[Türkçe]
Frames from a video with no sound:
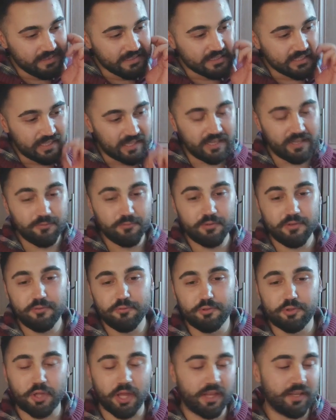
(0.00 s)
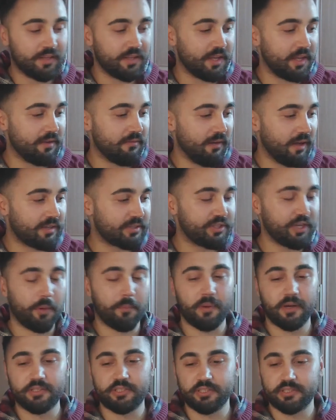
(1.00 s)
İşte 3 tane dayı var.
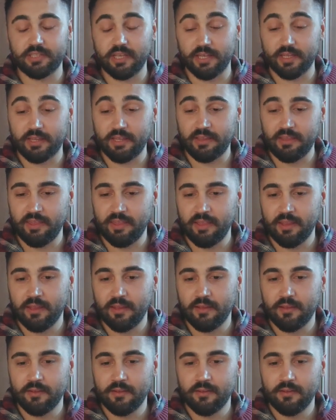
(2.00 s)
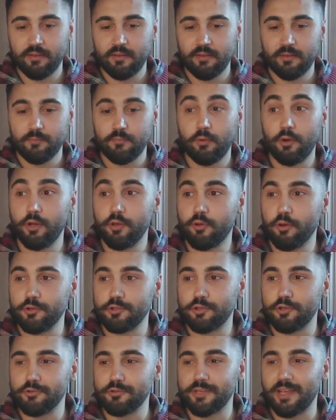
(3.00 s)
Camı açık zaten. Böyle
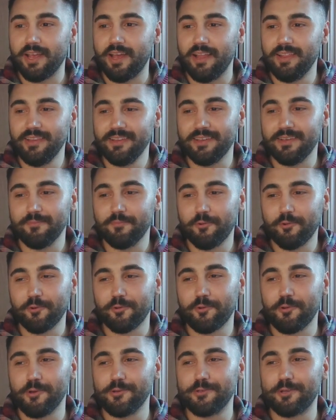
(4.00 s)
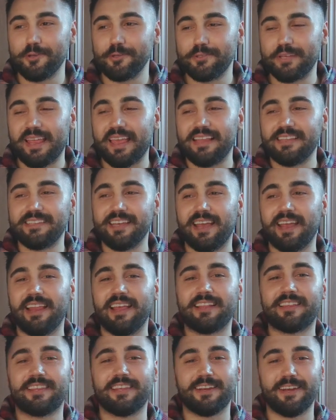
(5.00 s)
göz göze geldik. Moruk göz göze gelince
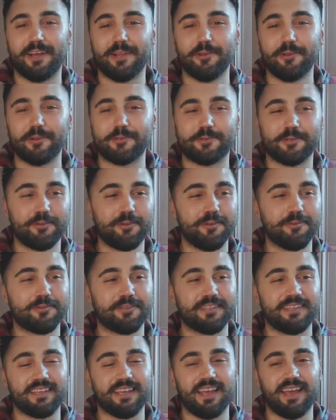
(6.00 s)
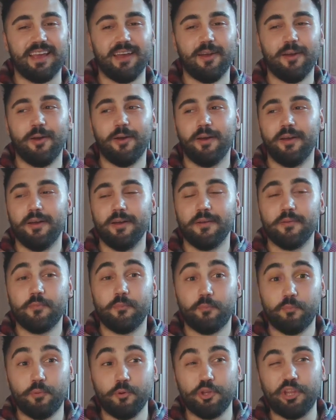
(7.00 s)
elektriği alıyorsun. Diyorsun ki
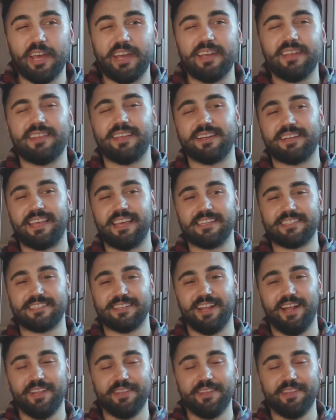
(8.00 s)
bu dayıdır kesin